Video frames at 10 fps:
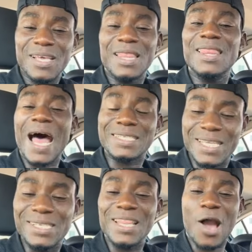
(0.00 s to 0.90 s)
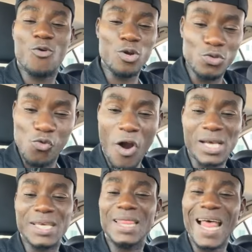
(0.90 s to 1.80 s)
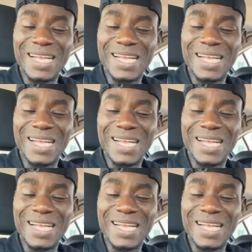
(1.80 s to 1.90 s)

c'est l'artiste de la Côte d'Ivoire, c'est